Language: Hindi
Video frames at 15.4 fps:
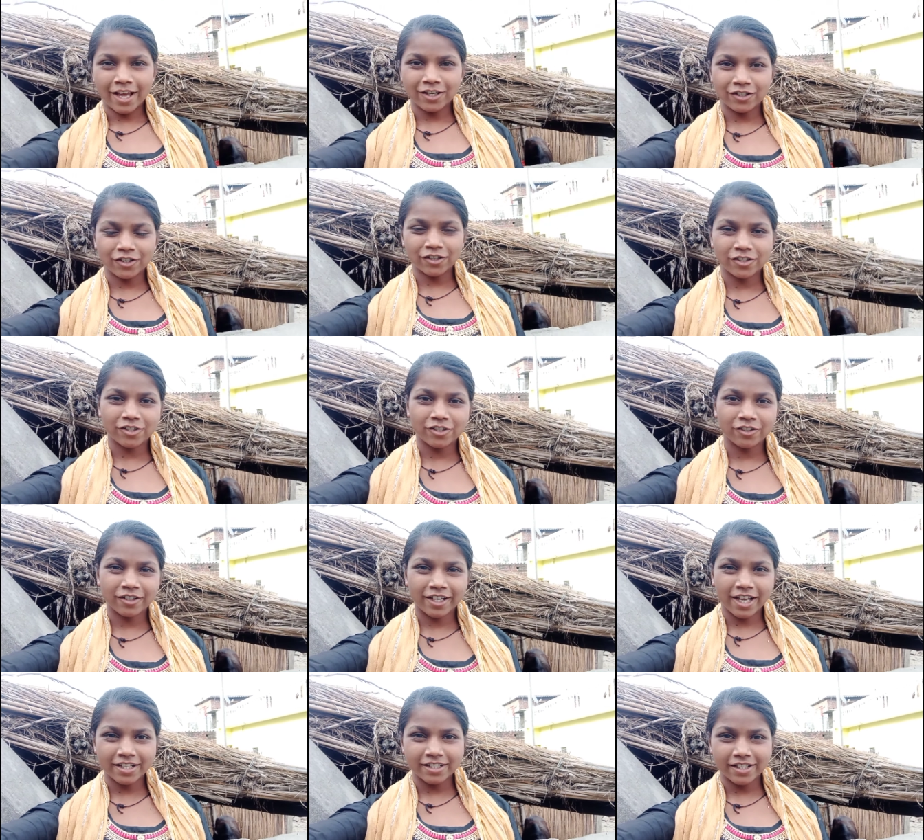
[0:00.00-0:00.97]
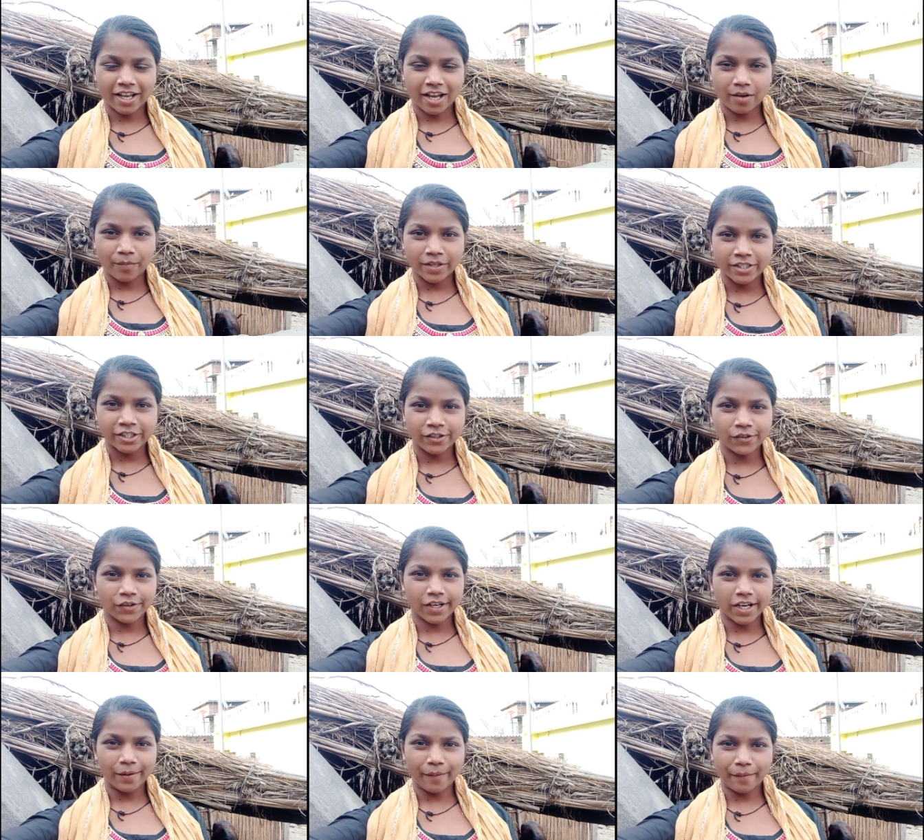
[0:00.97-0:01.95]
हेलो दोस्तों कैसे हैं आप अच्छी
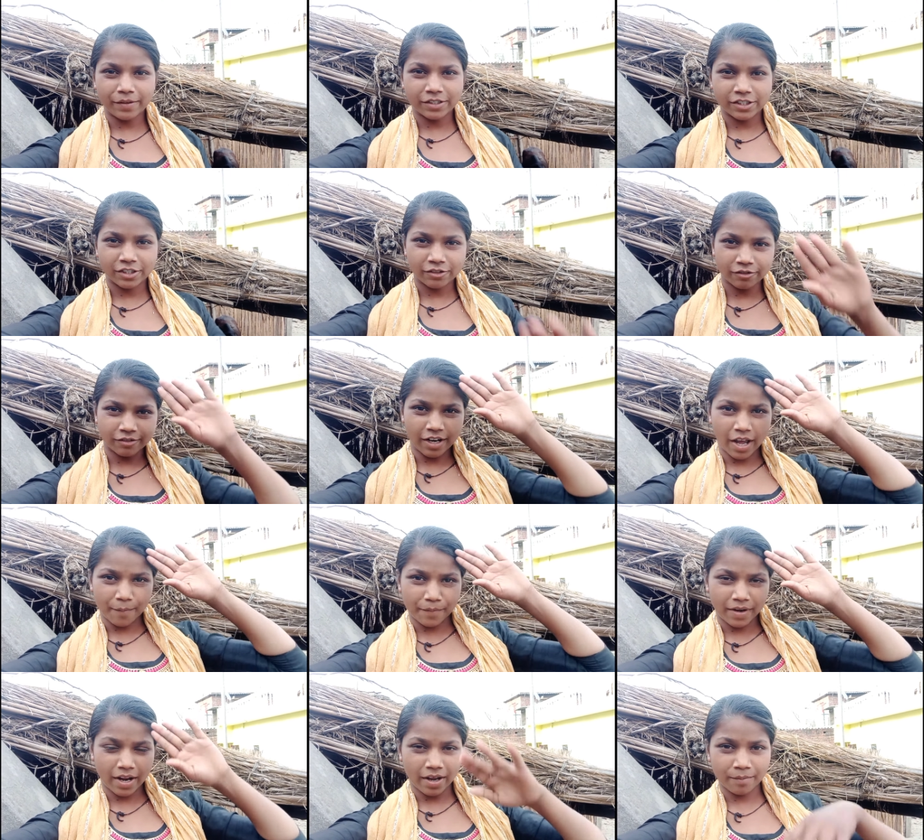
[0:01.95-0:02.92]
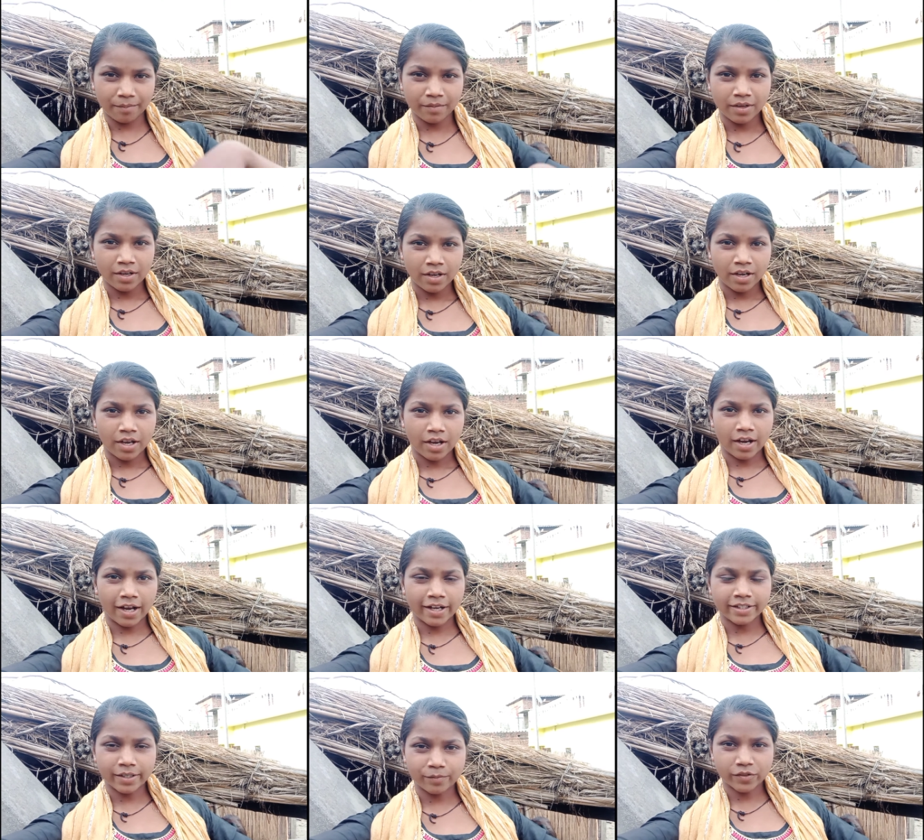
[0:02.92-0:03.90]
होंगे मैं भी अच्छी हूँ राम राम
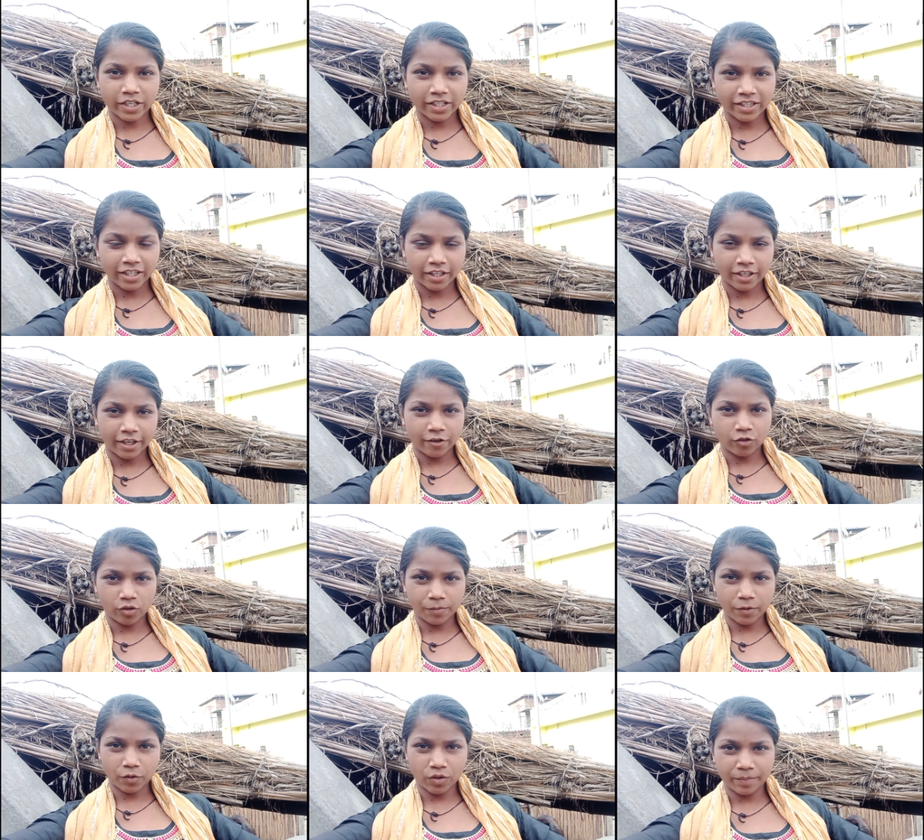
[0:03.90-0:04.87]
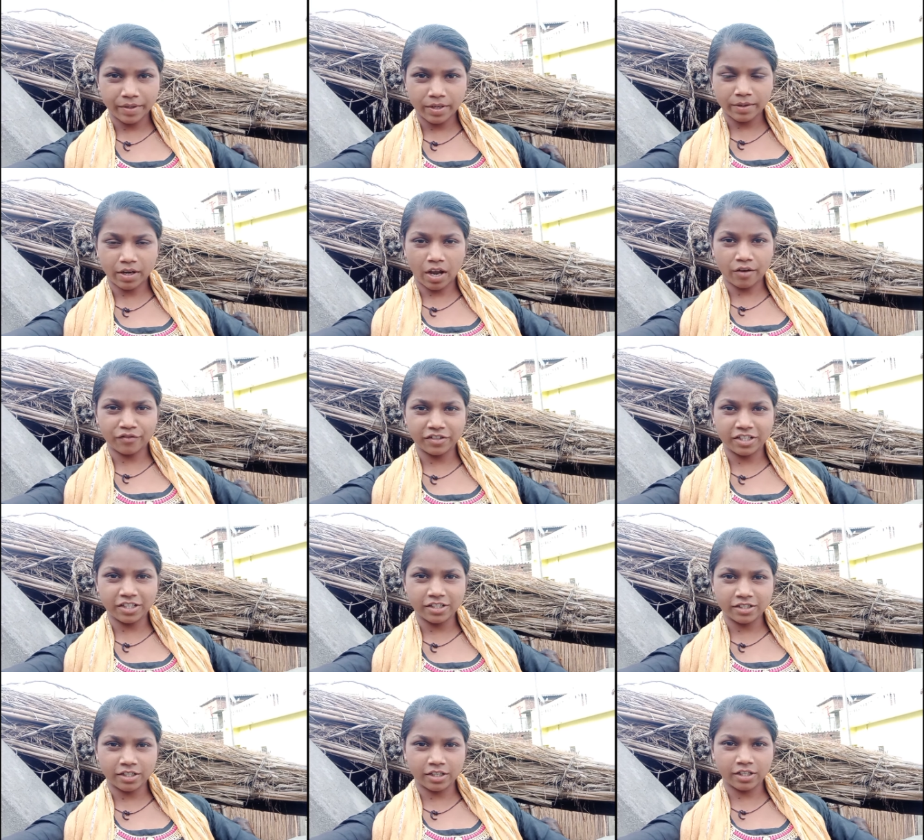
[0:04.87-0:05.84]
आज हम चलते हैं खेतों में घूमने काफ़ी
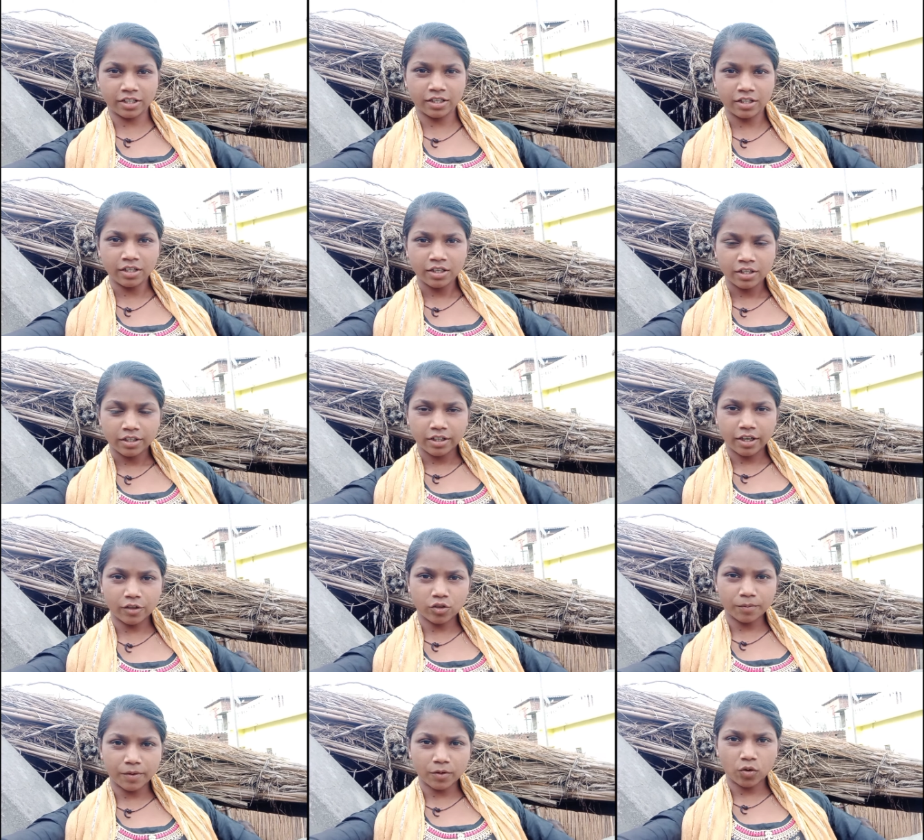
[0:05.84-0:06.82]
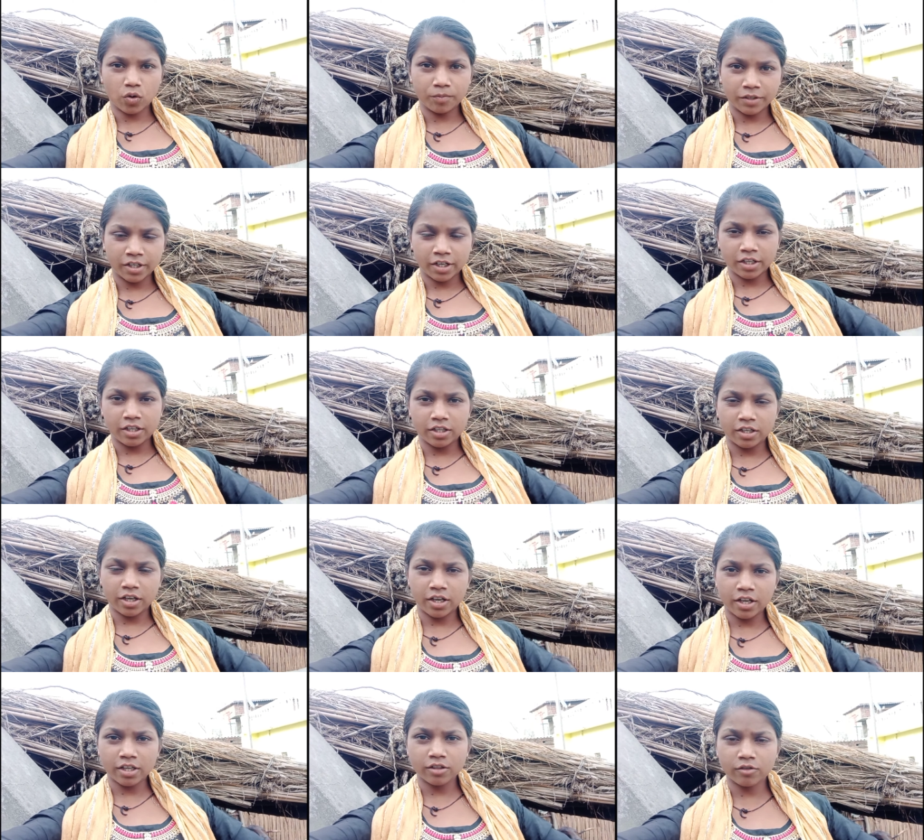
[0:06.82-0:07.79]
दिन से खेतों में घूमने
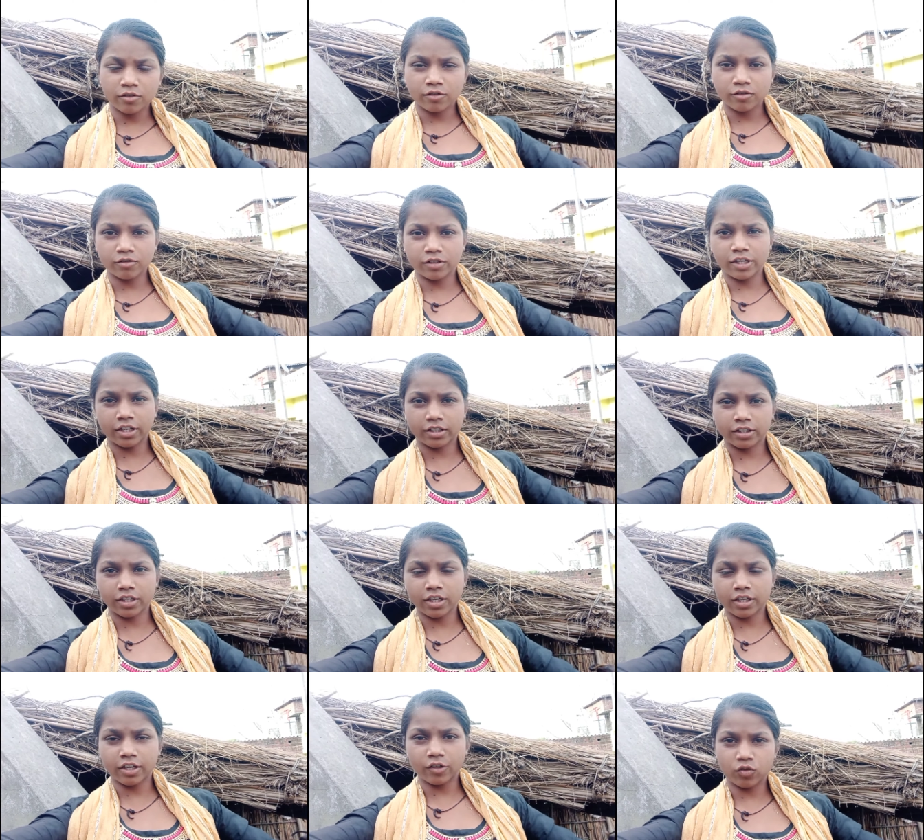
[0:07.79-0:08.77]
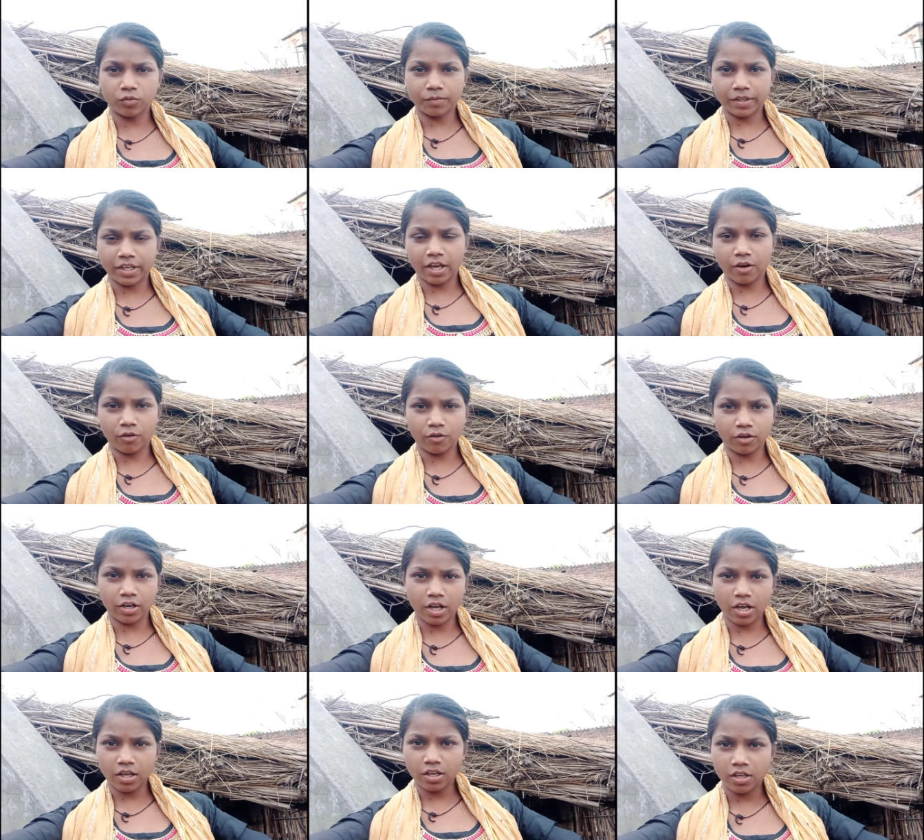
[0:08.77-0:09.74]
नहीं गए हैं तो देखते हैं खेतों में क्या हो
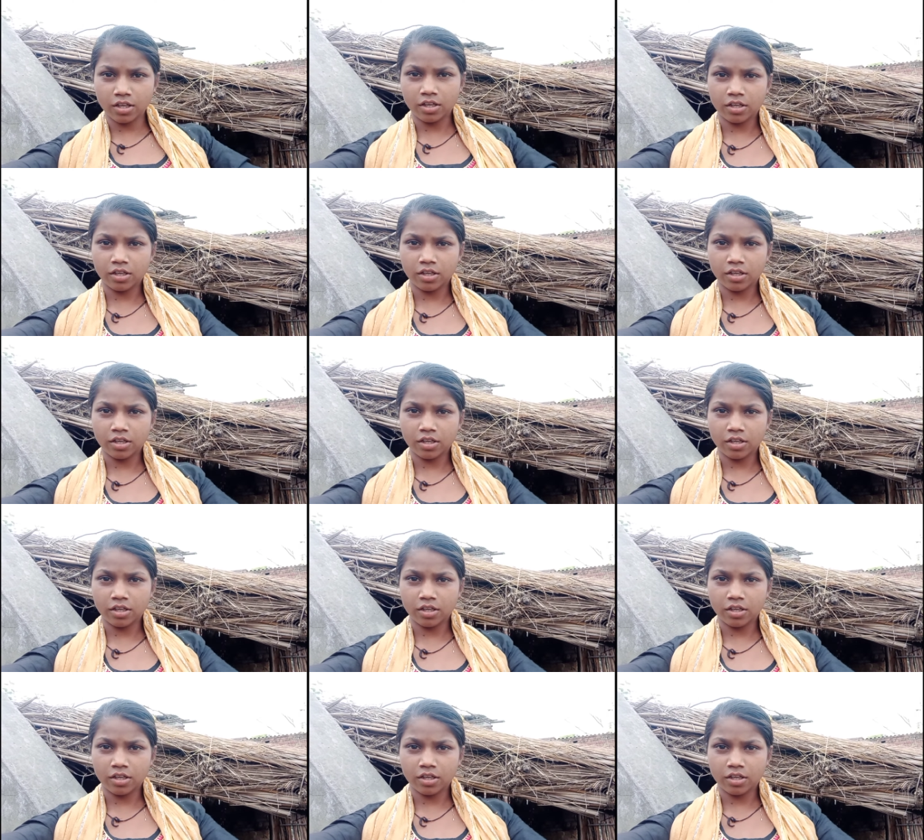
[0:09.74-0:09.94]
रहा है